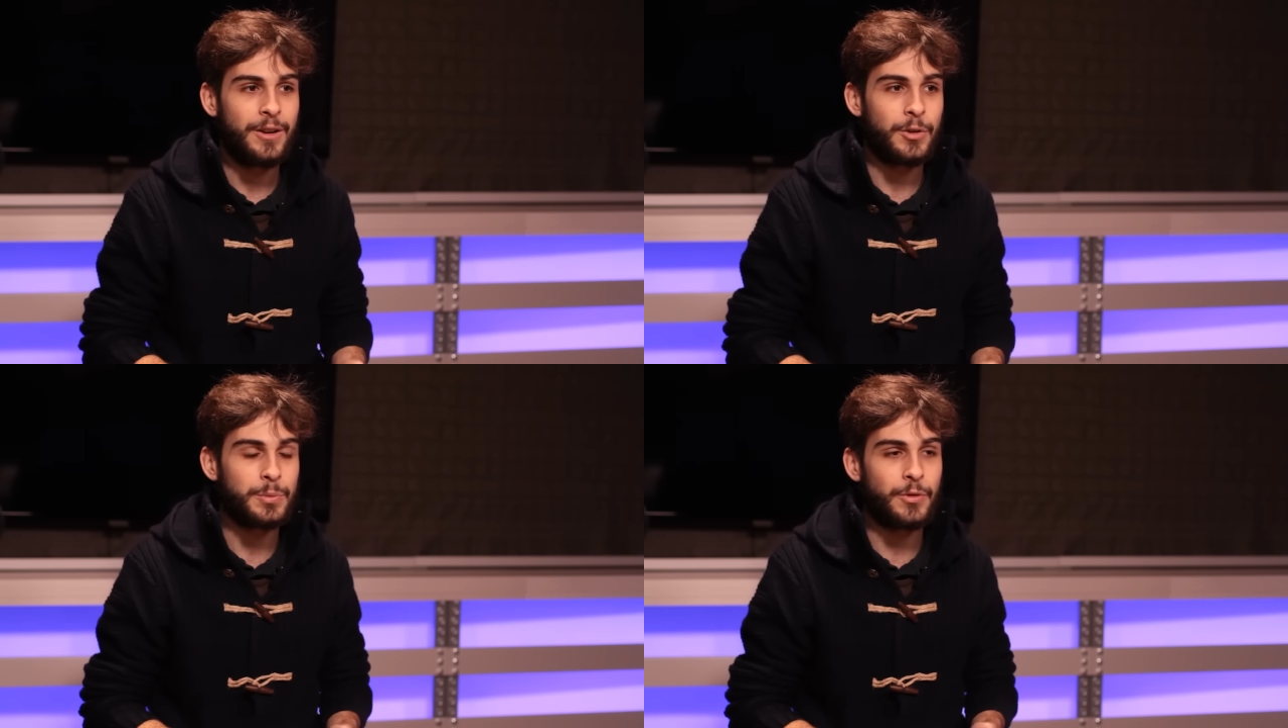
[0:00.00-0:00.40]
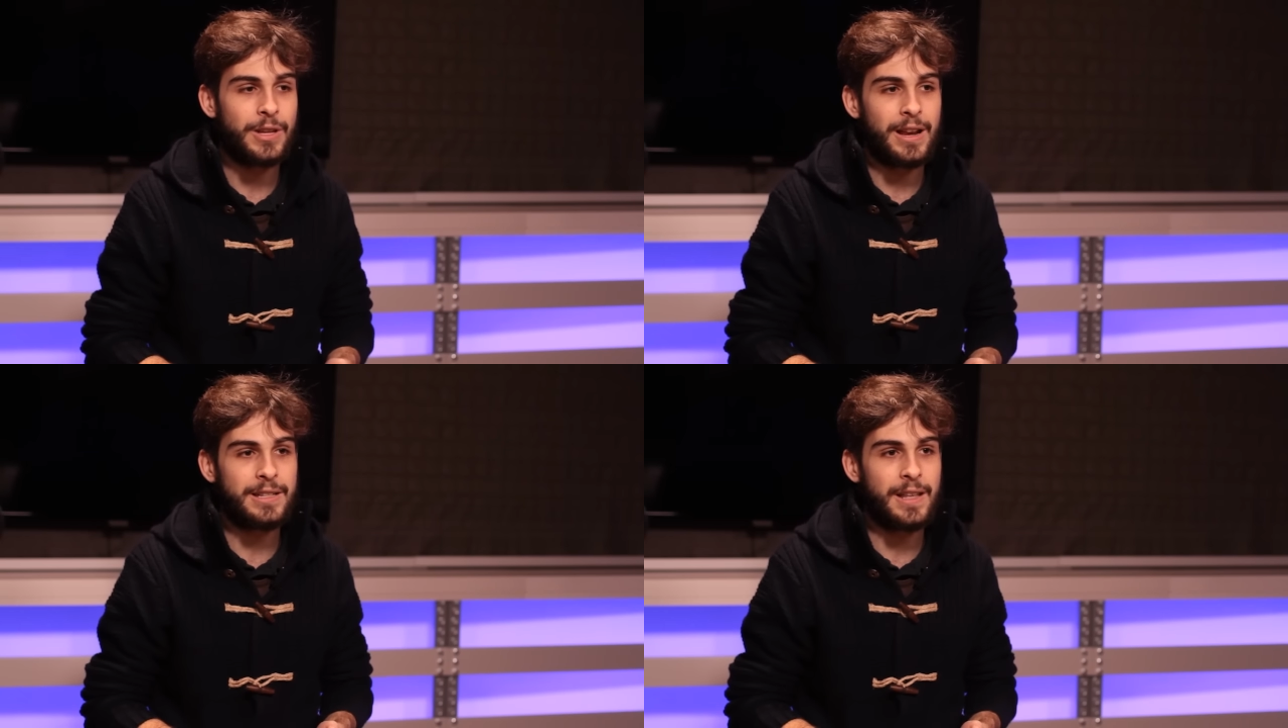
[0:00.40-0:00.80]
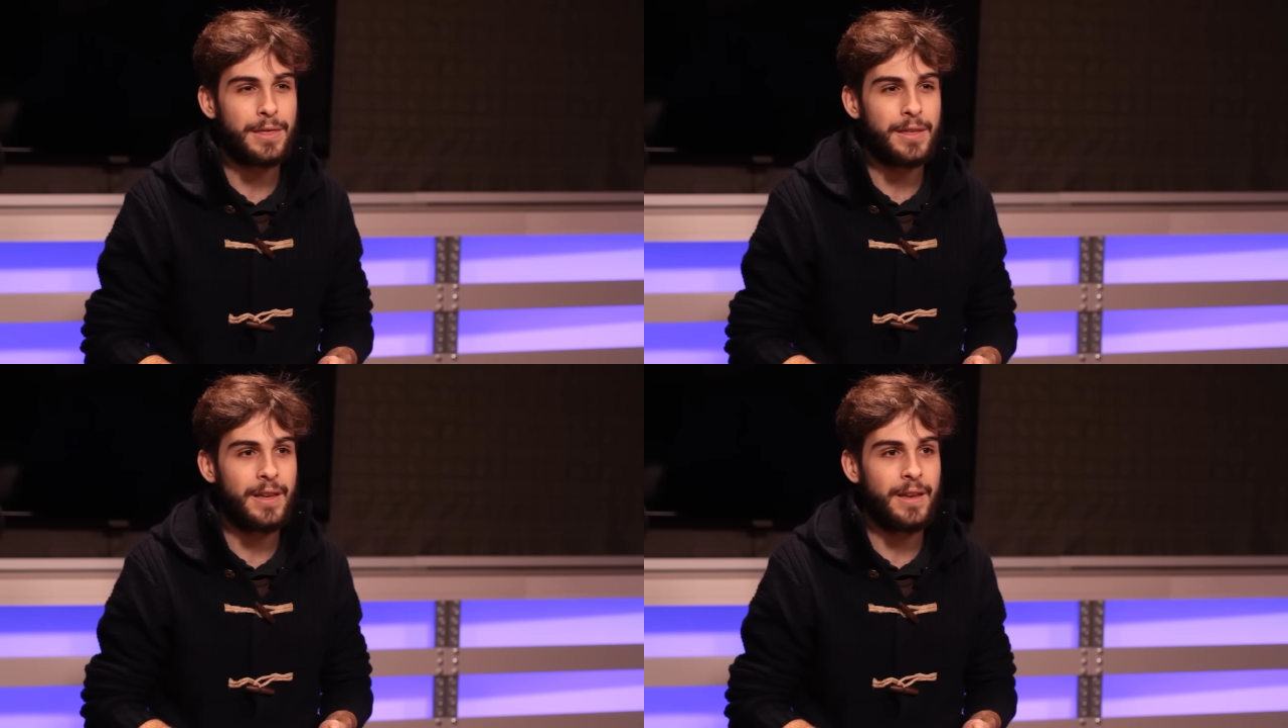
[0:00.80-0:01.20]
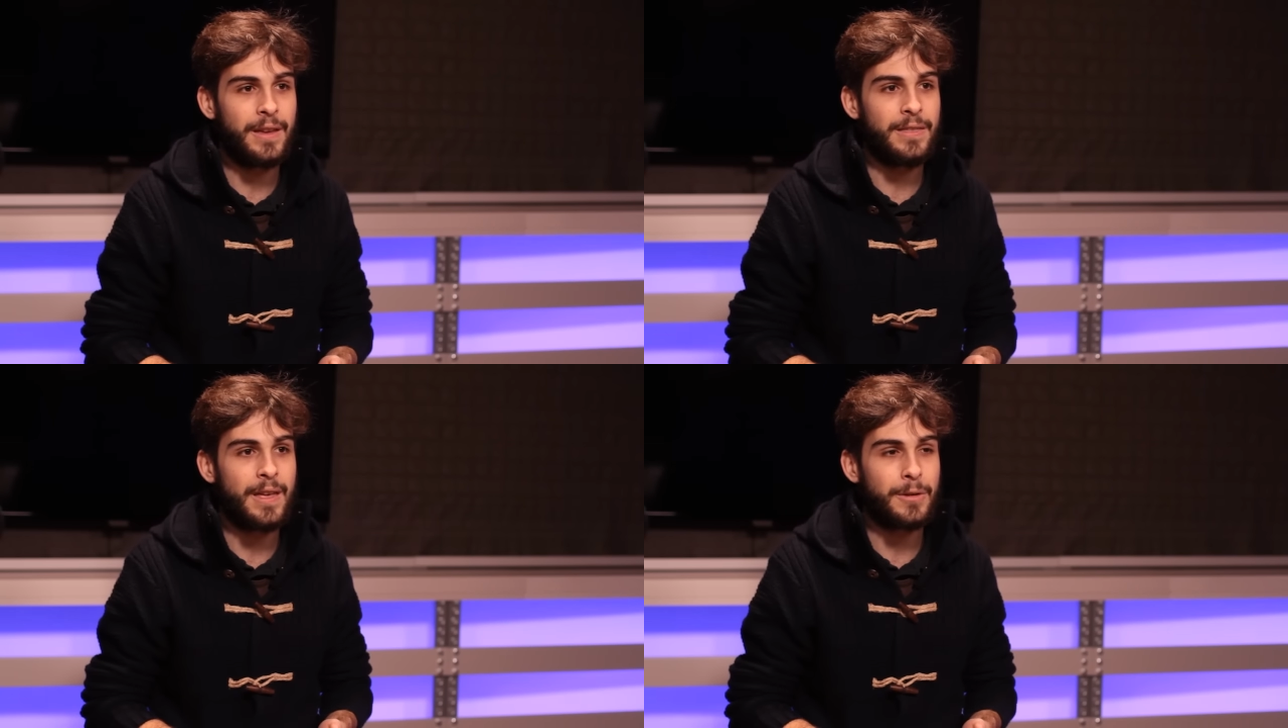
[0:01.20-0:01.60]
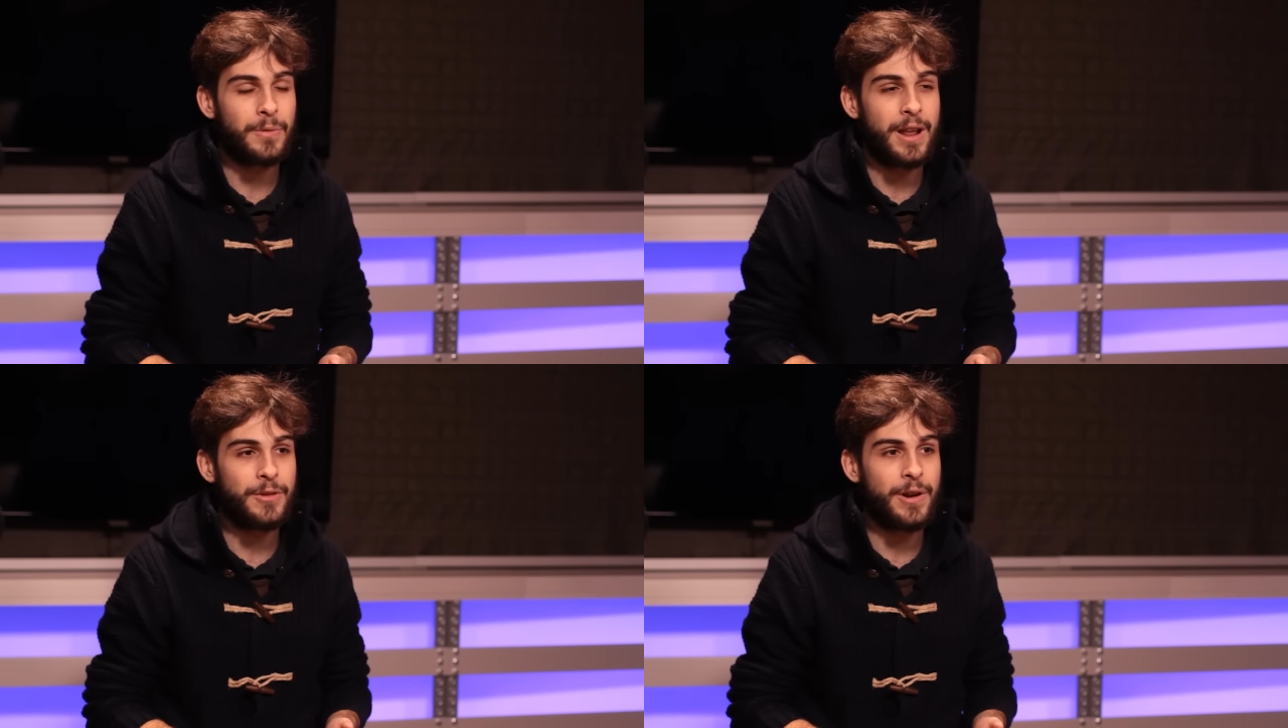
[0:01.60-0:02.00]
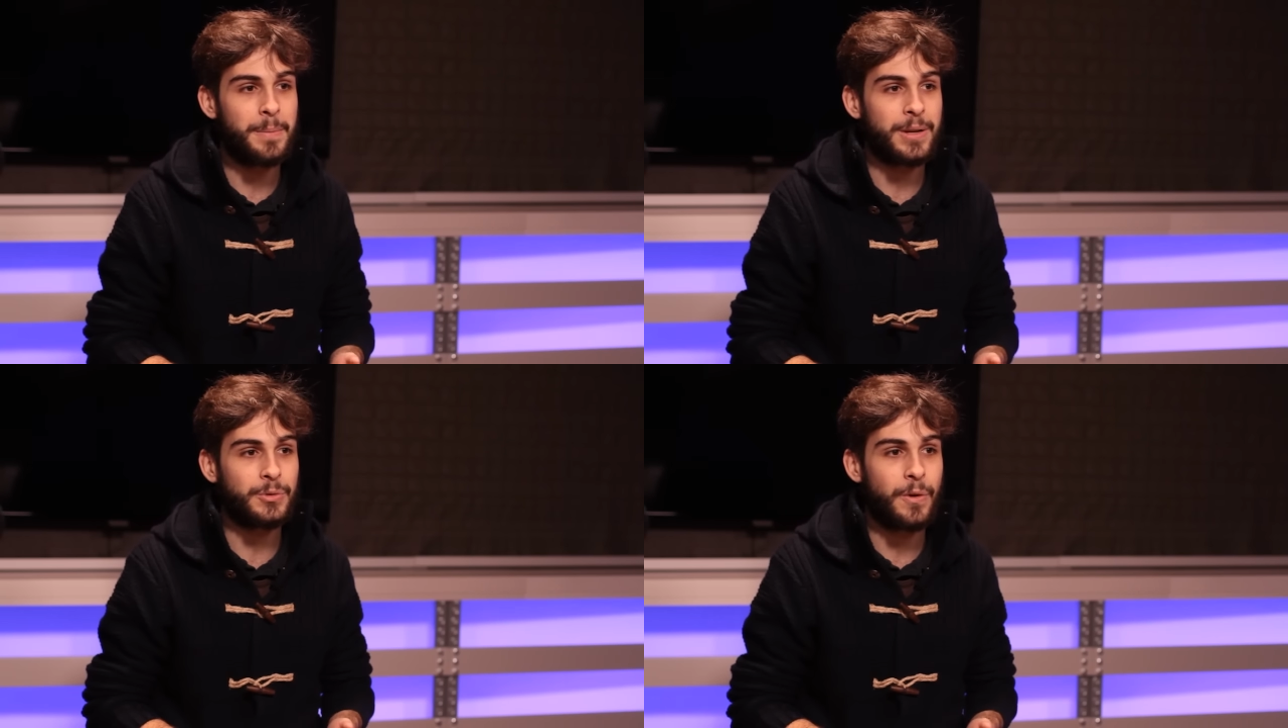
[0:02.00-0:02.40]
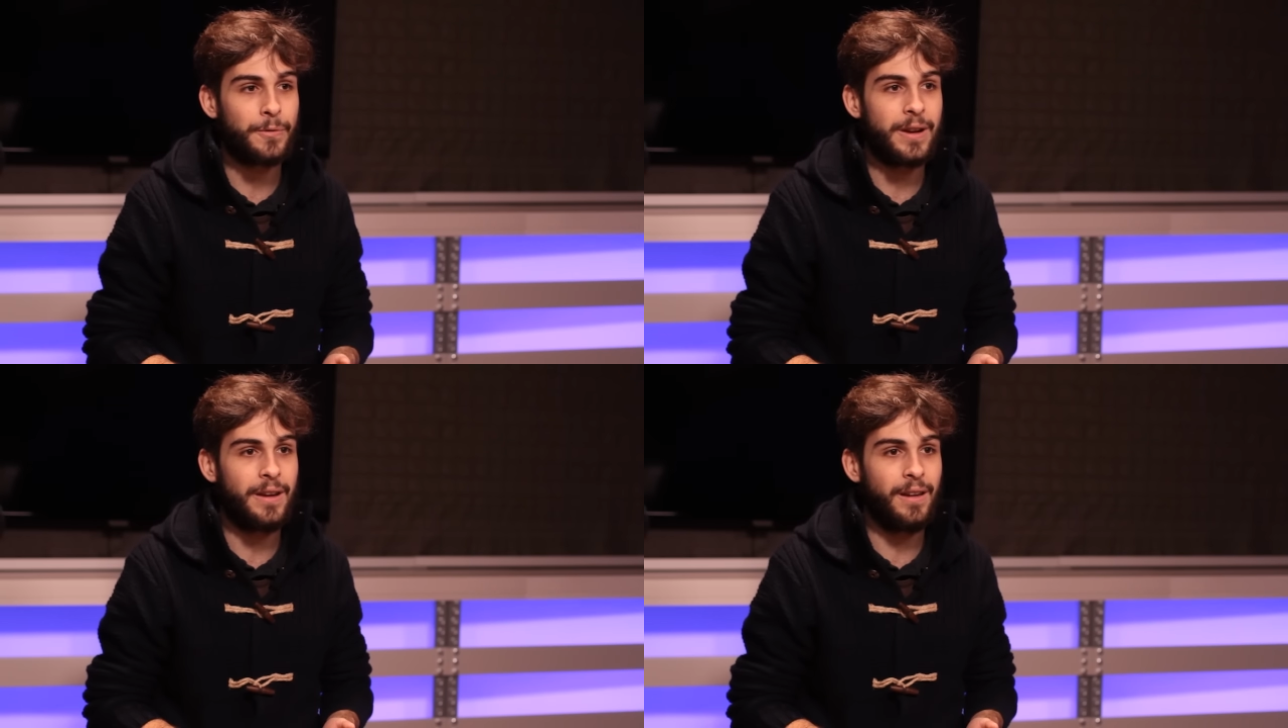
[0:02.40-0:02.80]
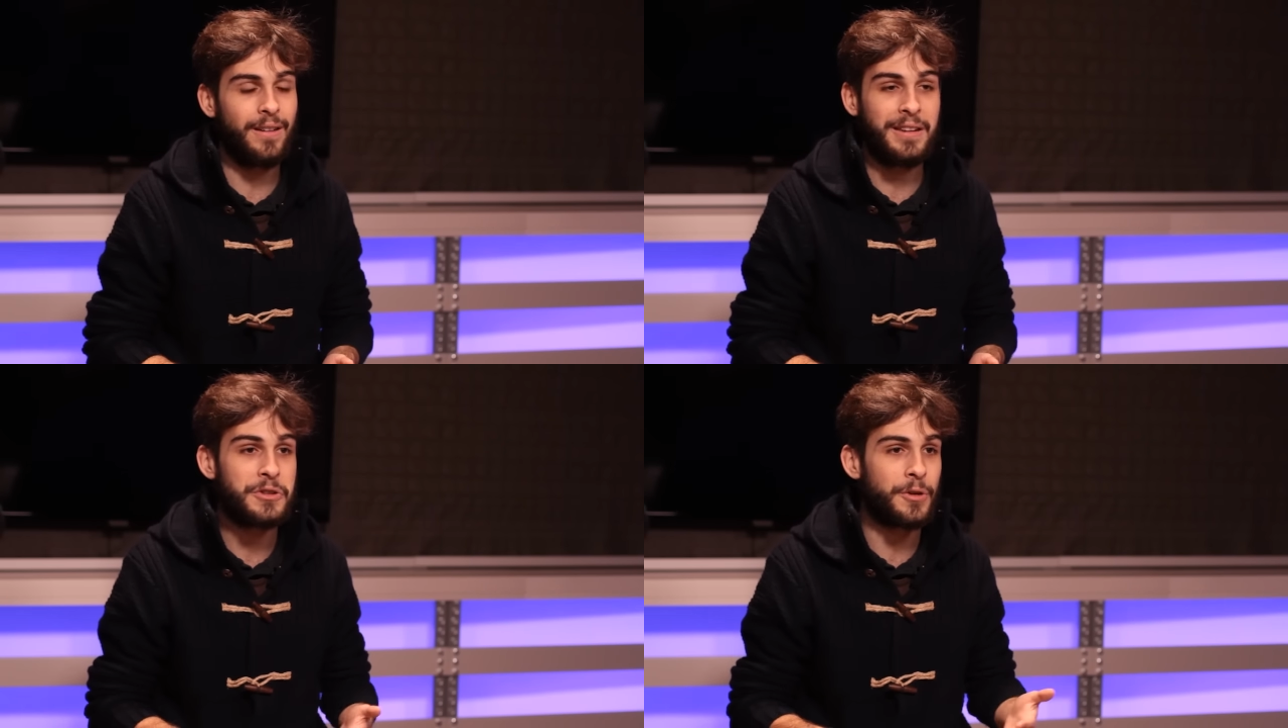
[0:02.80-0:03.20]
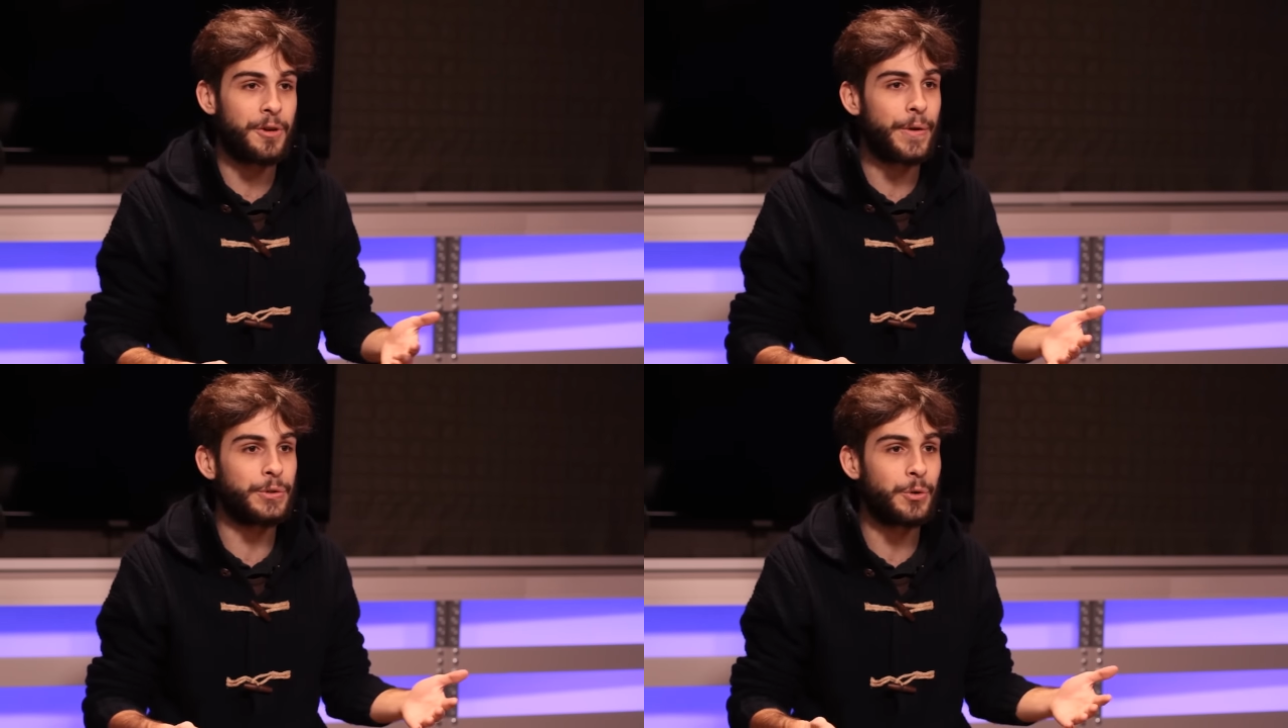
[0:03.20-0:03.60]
los mundiales de hace, de hace un año en Advanced Warfare y yo creo que nos